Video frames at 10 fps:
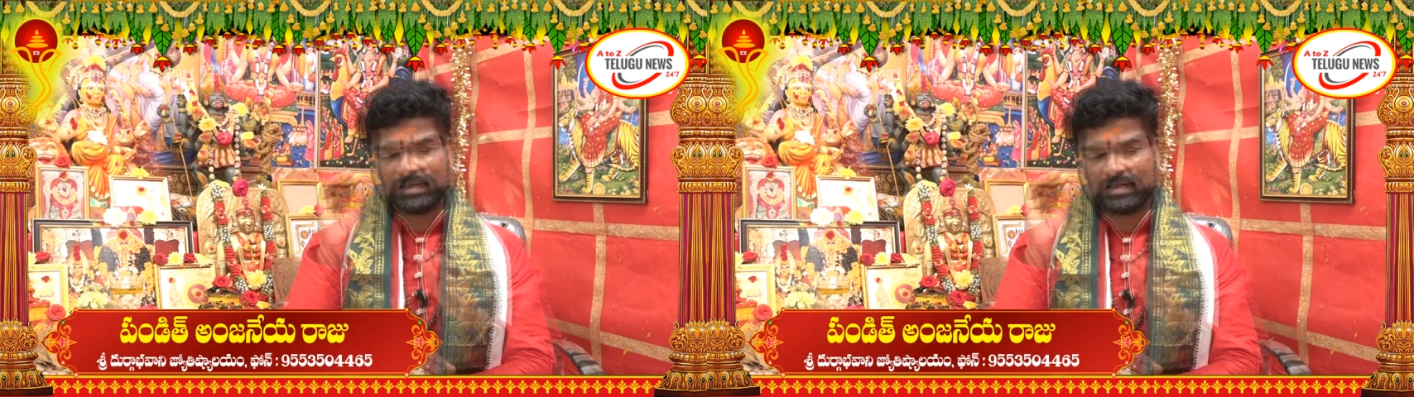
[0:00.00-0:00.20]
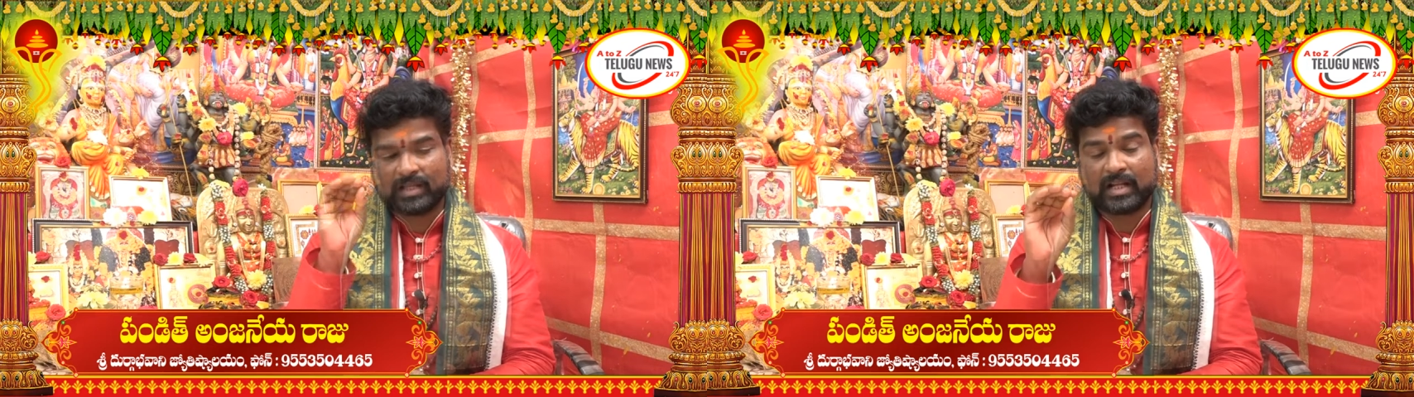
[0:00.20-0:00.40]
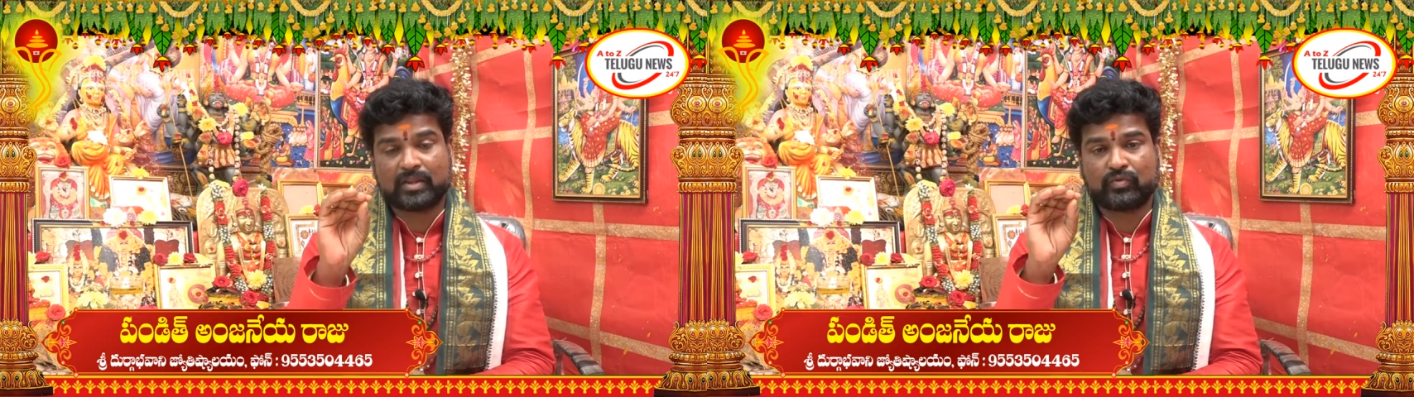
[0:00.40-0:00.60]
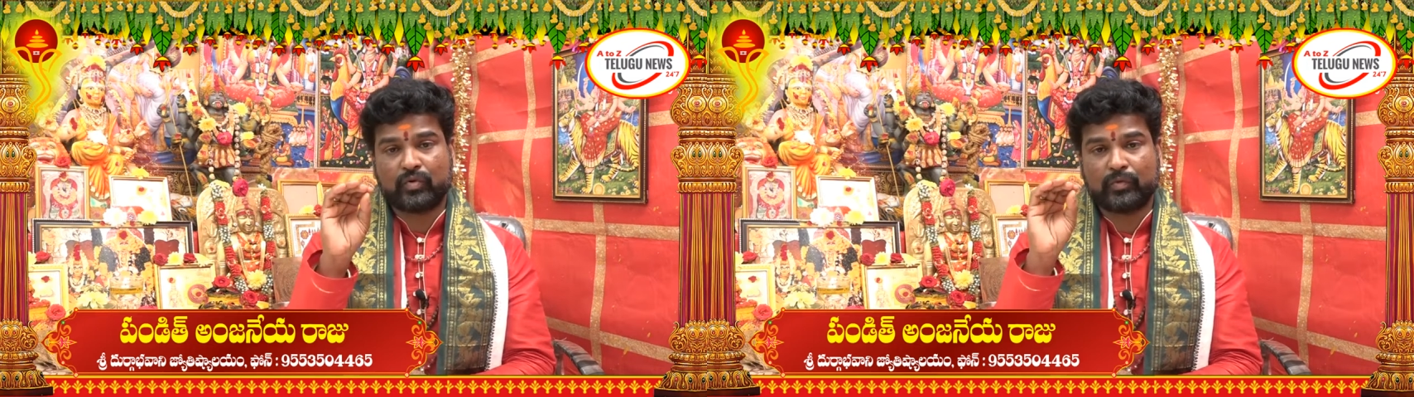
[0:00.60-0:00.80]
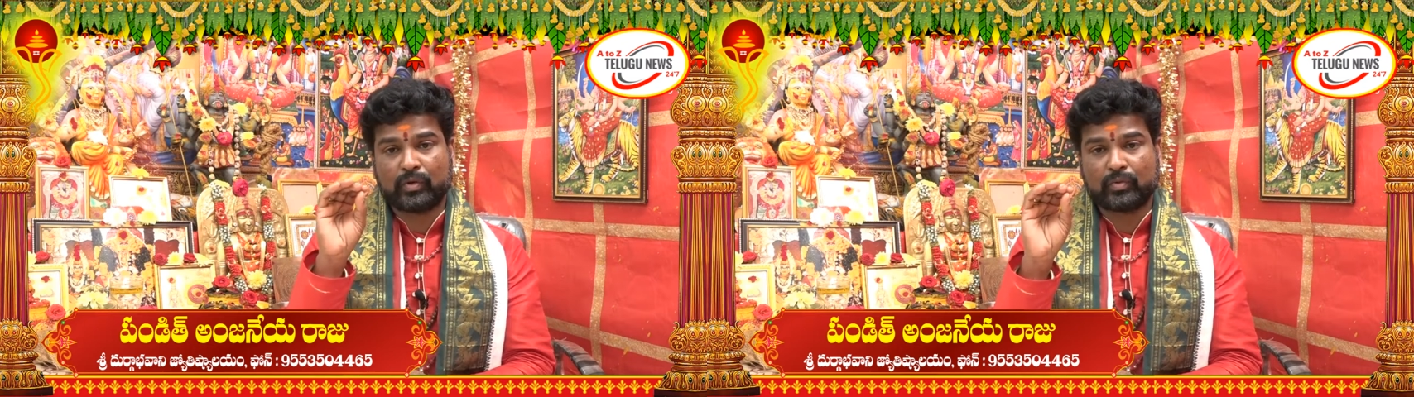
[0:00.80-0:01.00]

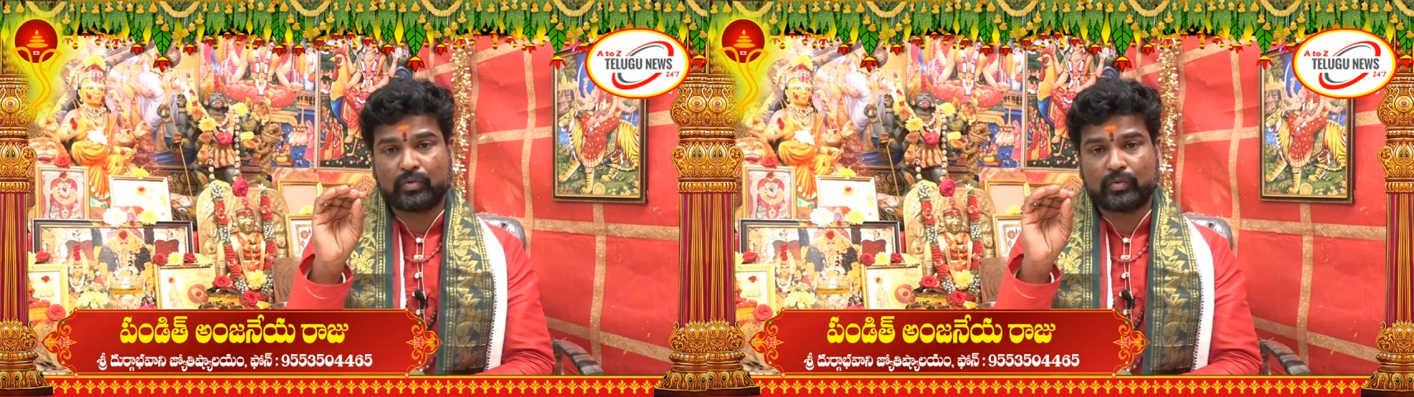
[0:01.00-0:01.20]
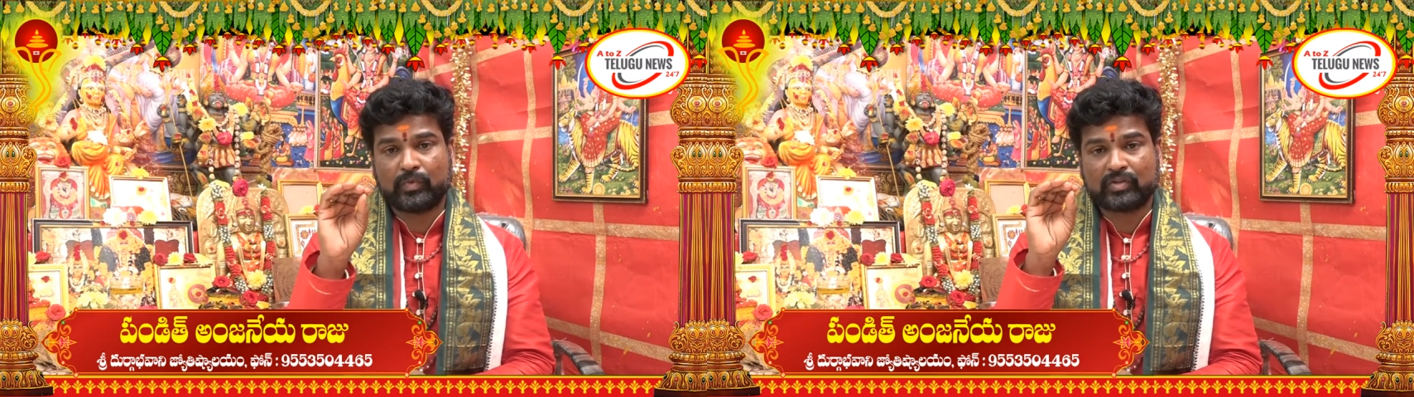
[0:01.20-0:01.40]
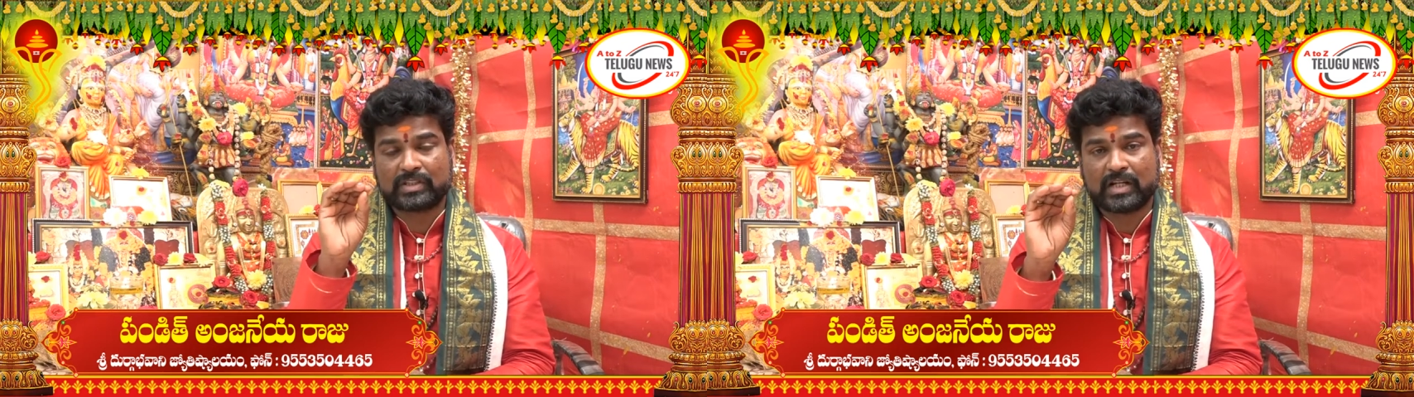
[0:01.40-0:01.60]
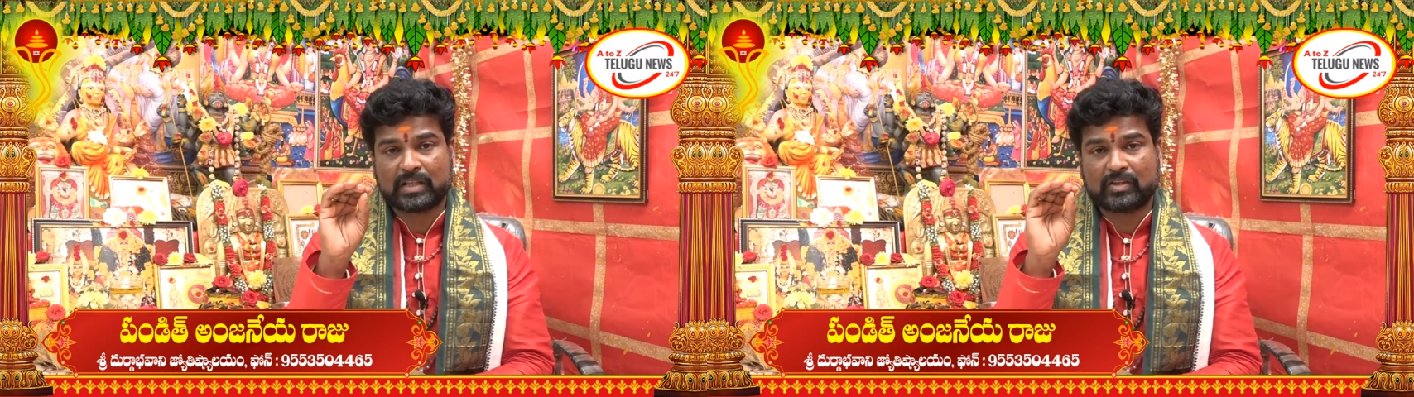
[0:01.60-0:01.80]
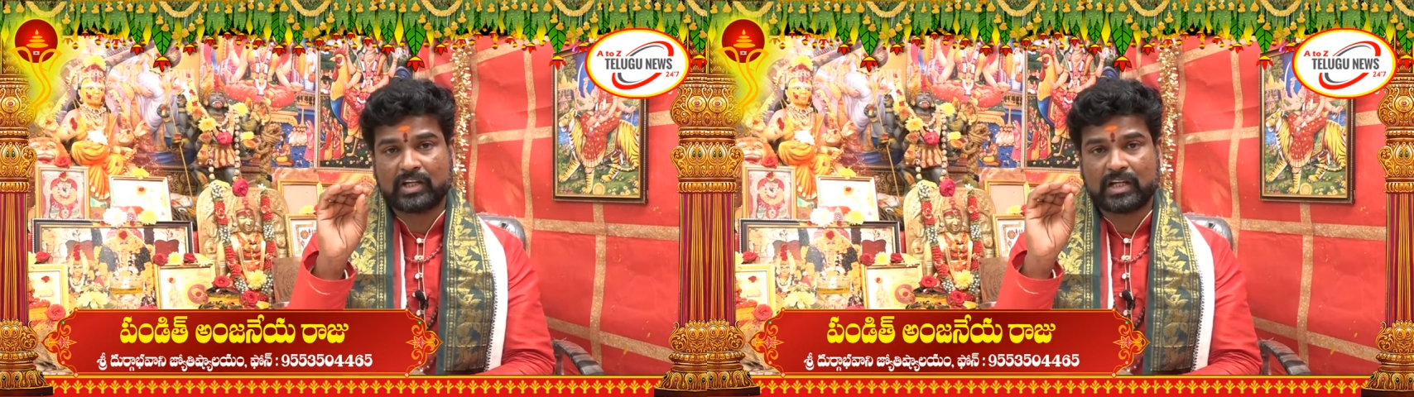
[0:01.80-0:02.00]
స్థిరత్వంలో కుటుంబం
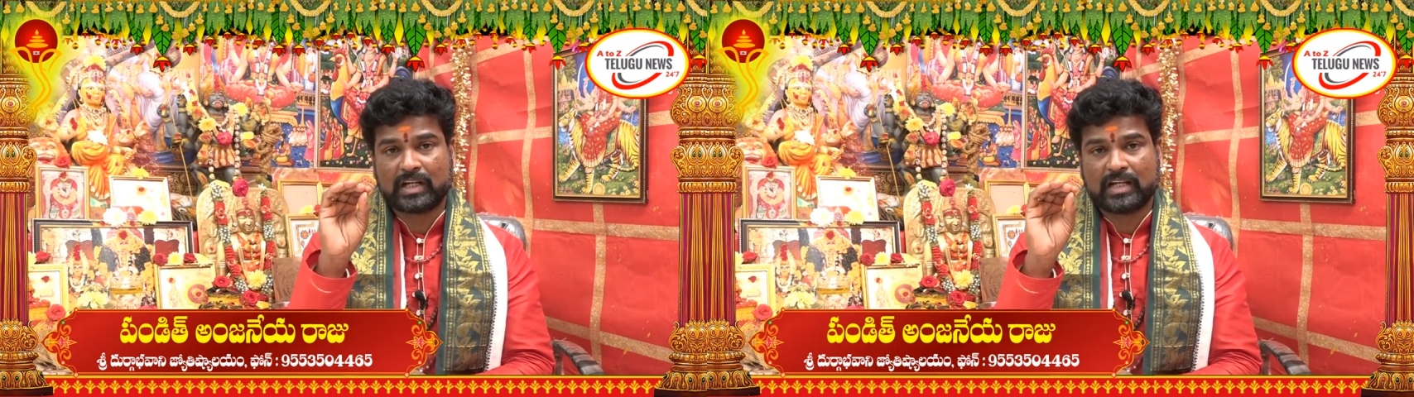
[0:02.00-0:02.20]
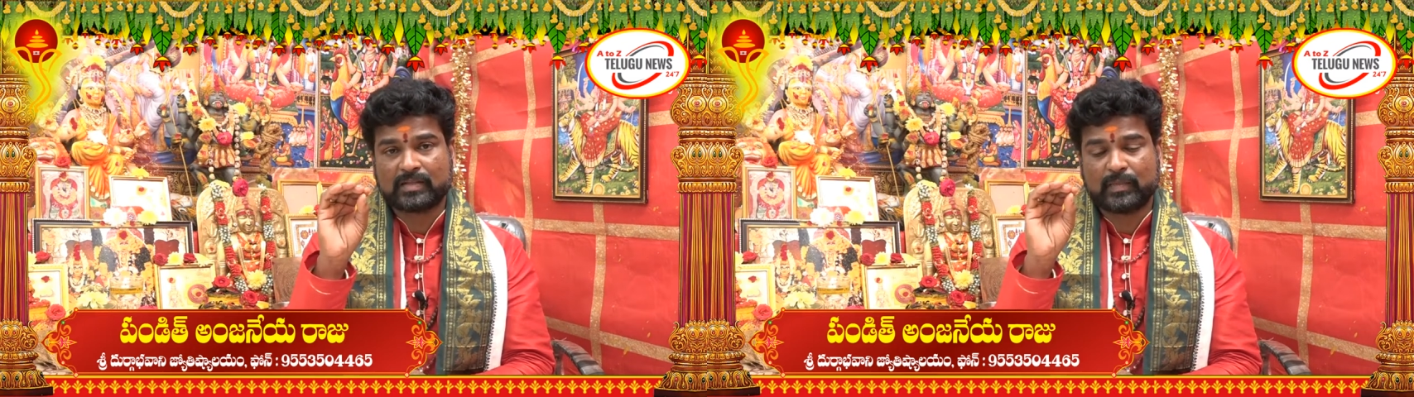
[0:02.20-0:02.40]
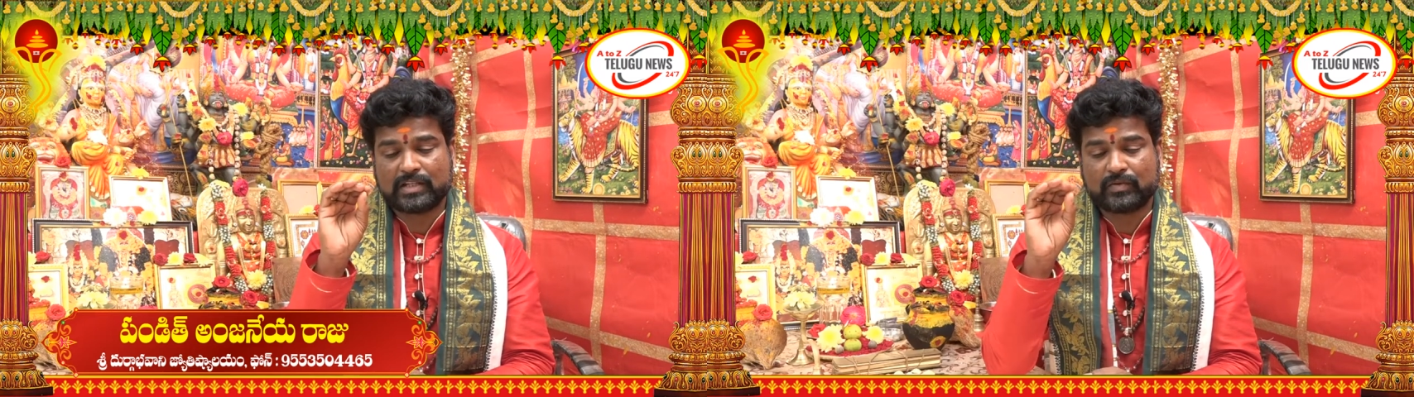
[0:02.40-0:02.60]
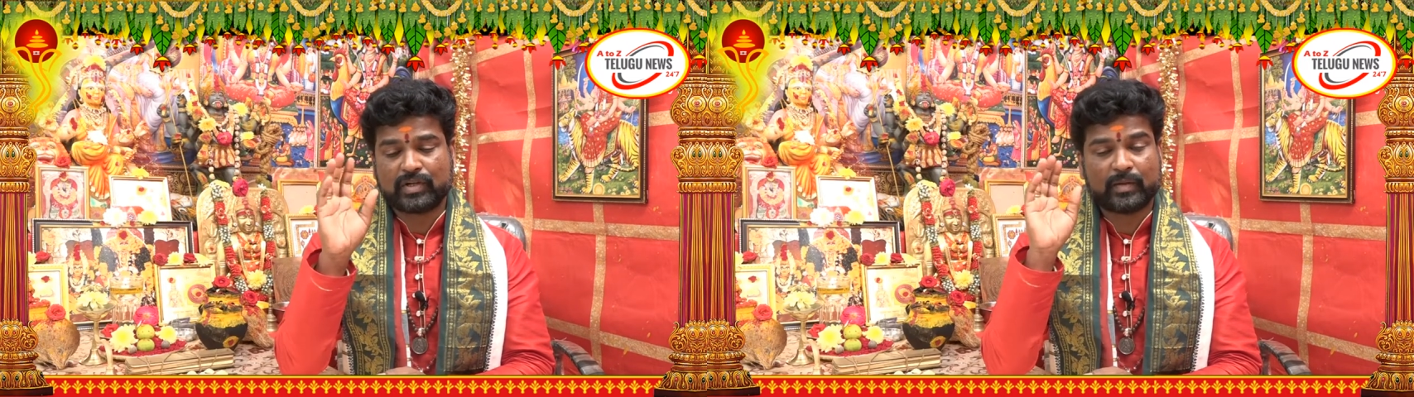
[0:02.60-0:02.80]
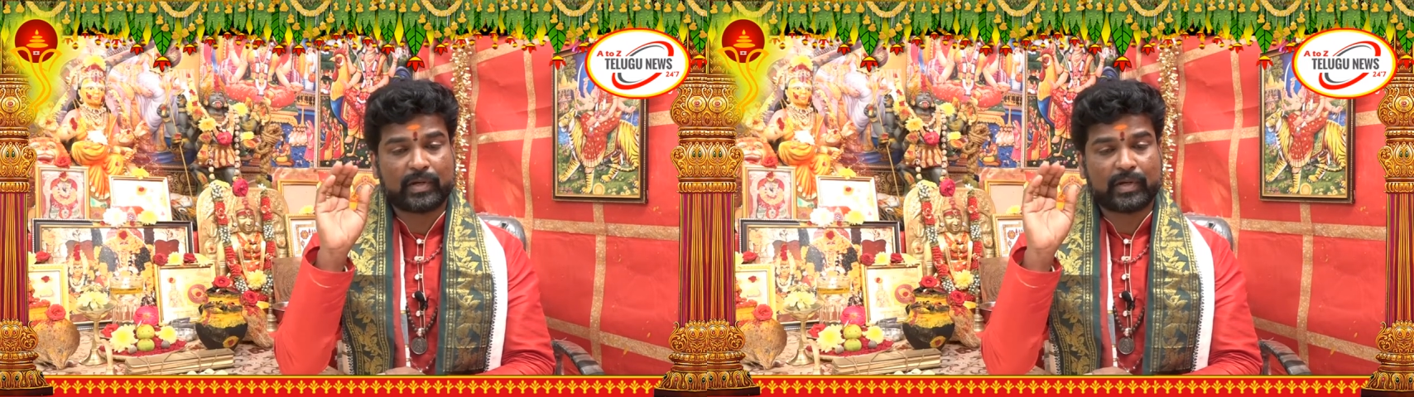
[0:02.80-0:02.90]
స్థిరత్వంగా కలిసిమెలిసి ఉండే